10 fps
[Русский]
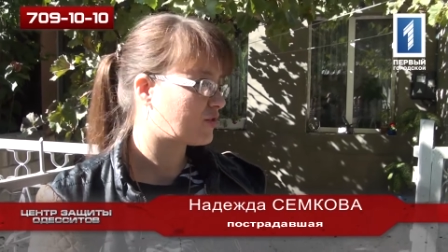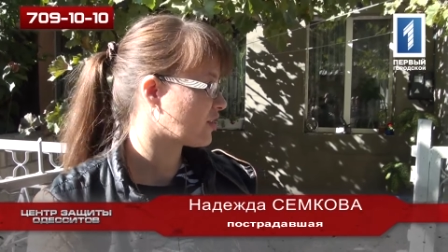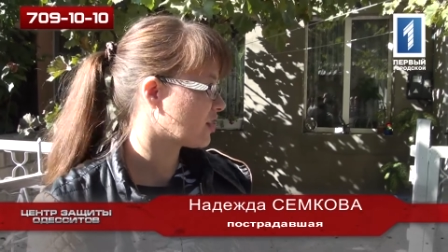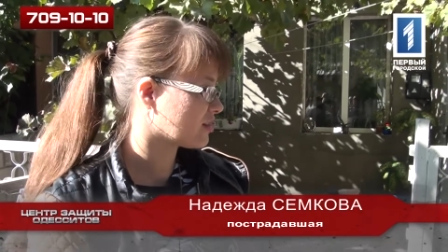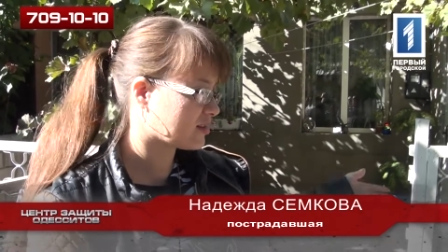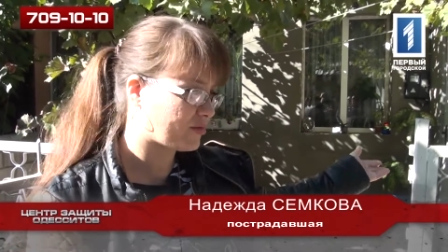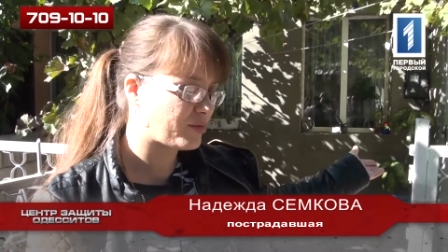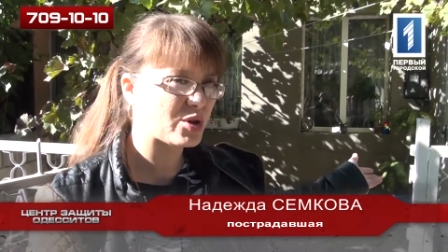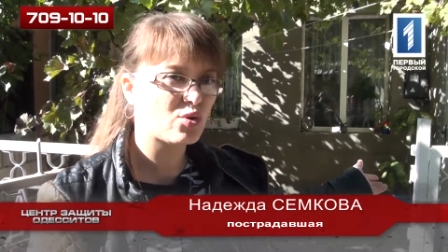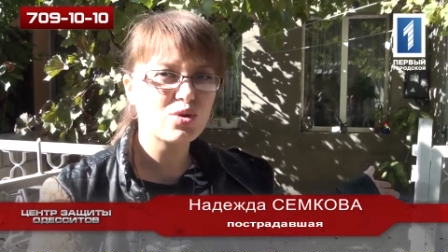Буквально там
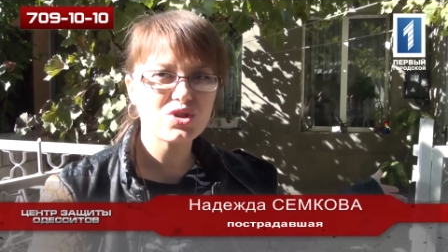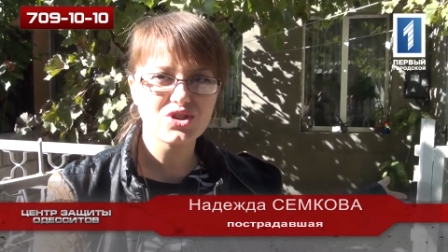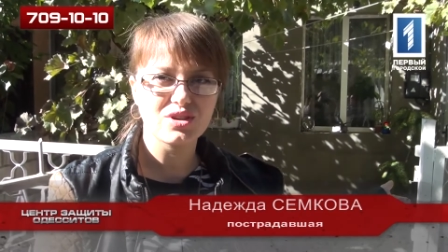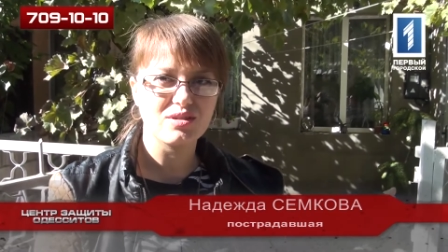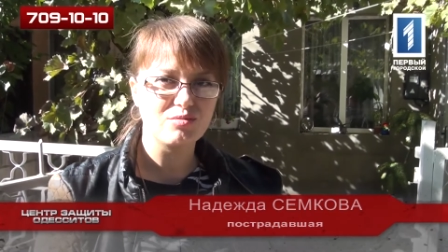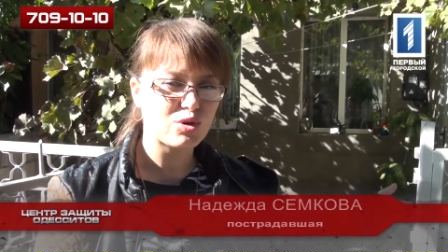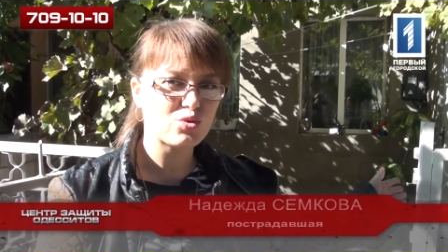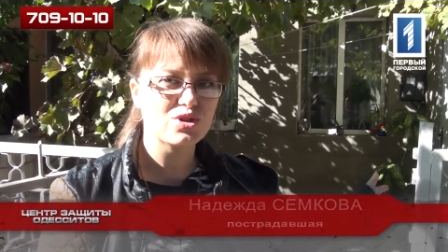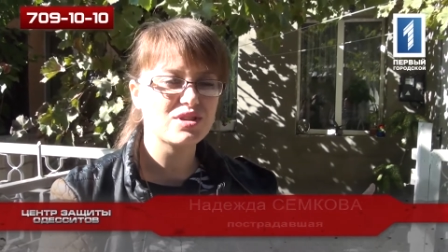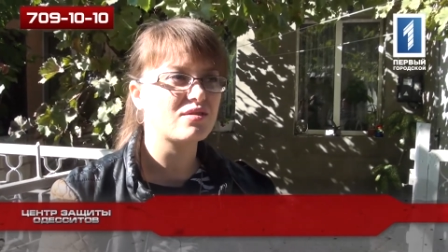в прихожей мы
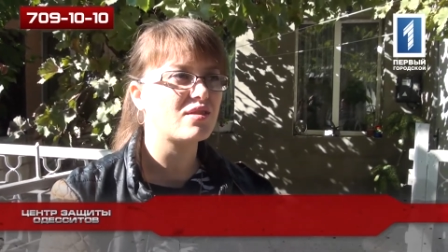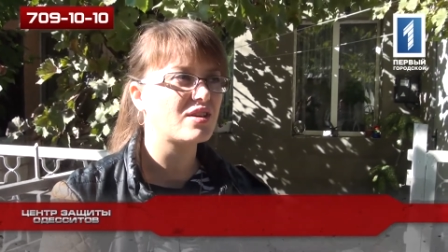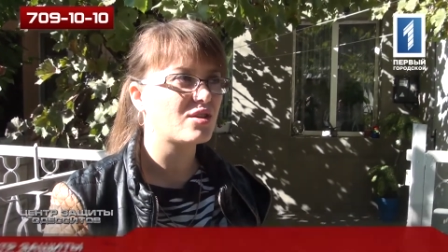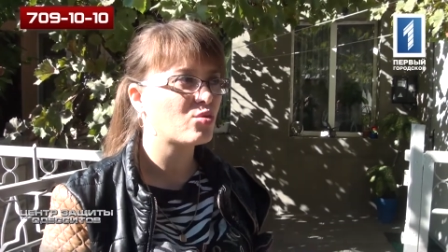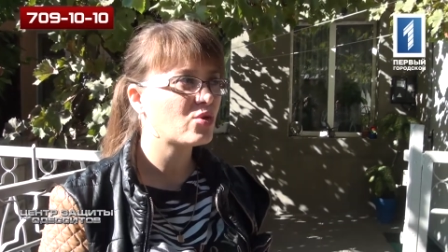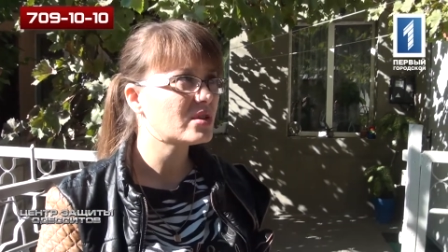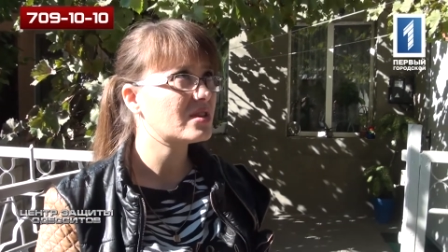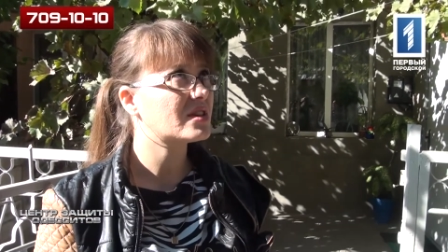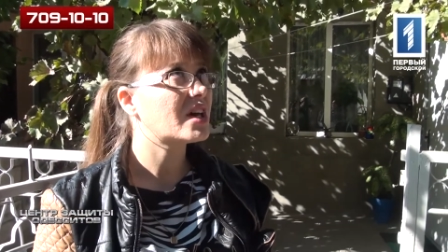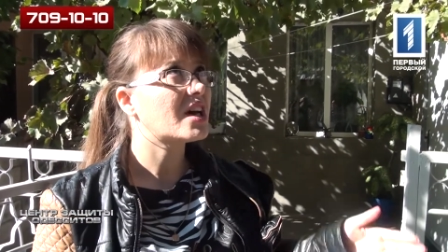уже делали
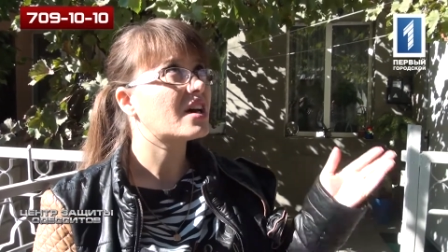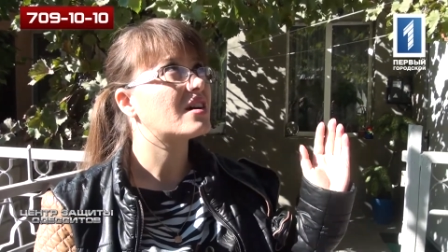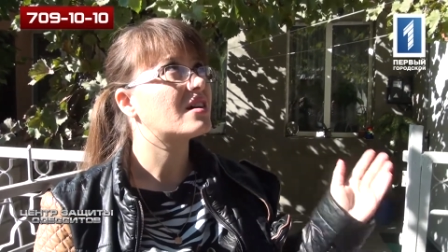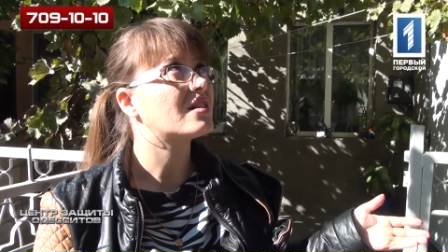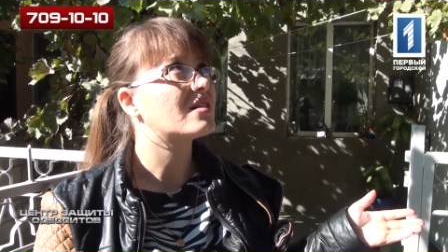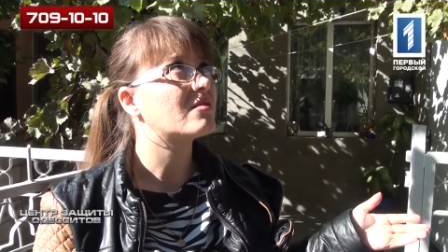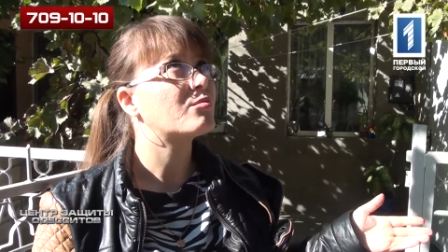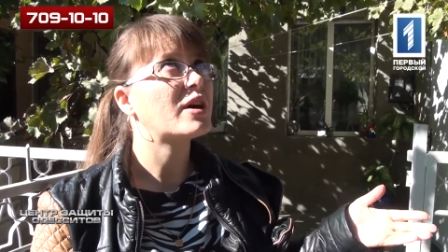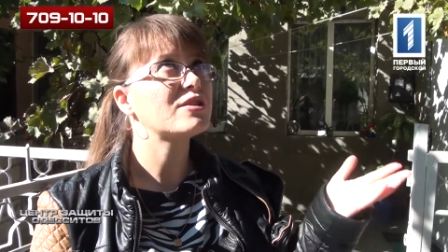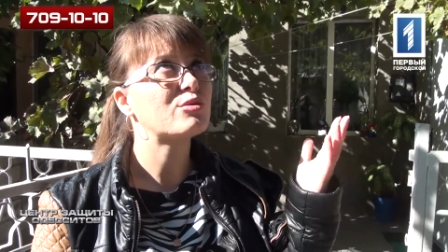ремонт. Э,
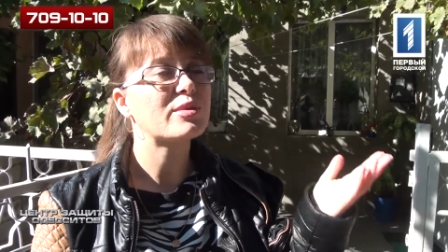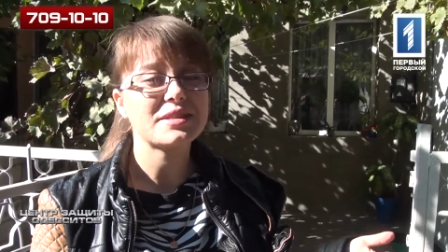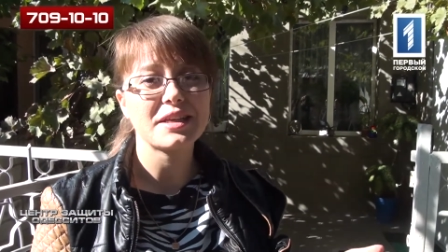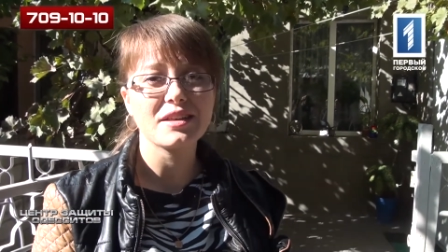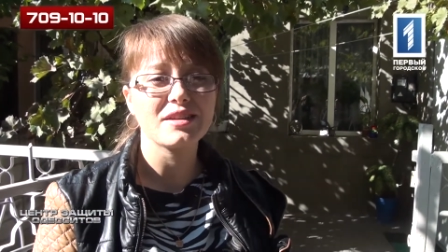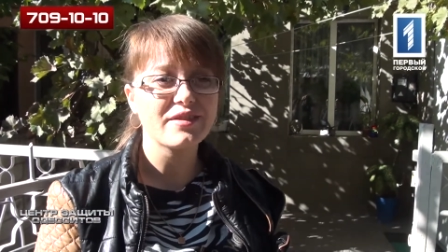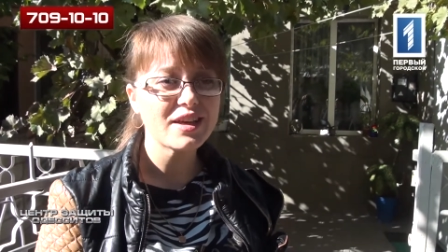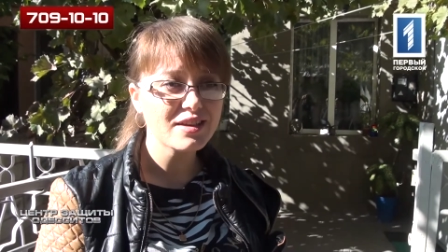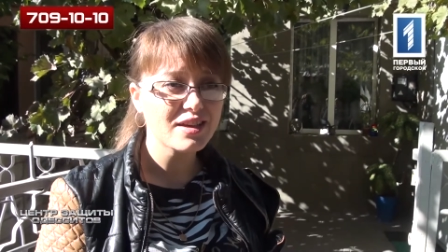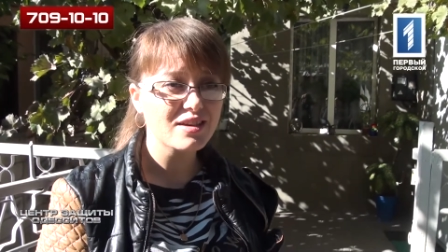падают постоянно
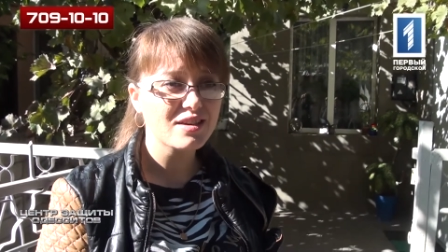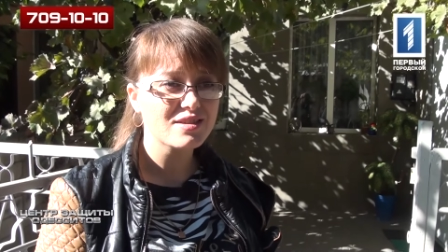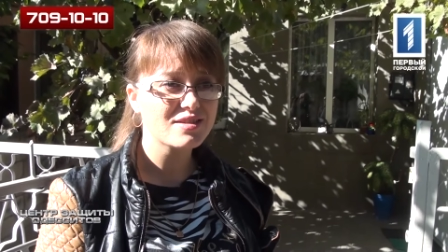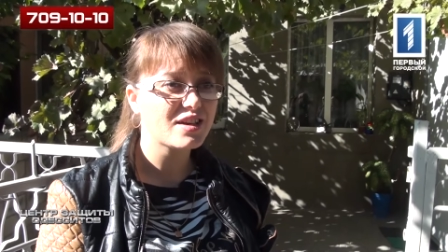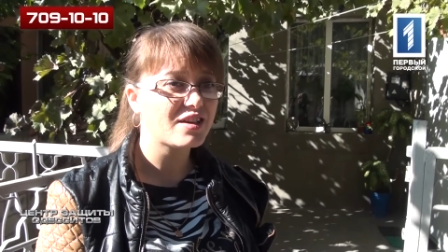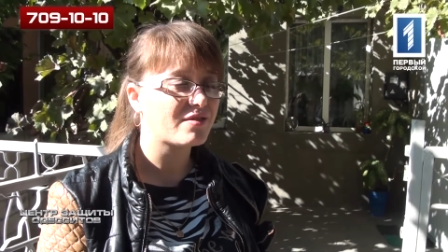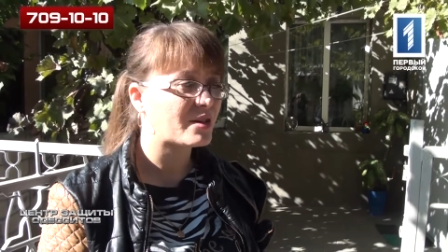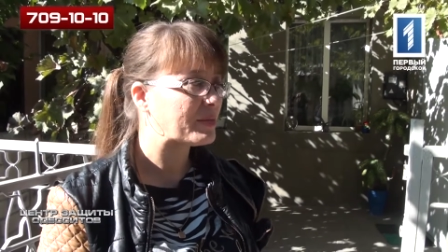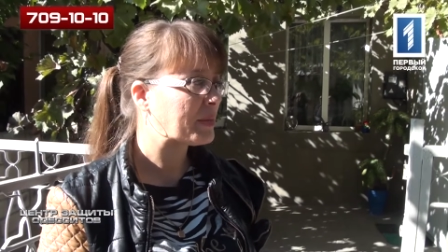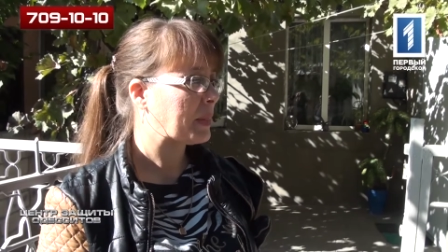ветки с
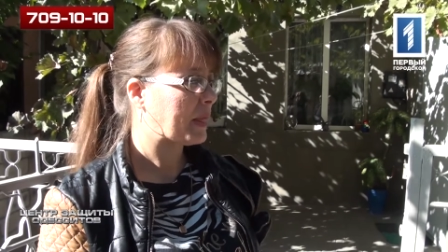дерева.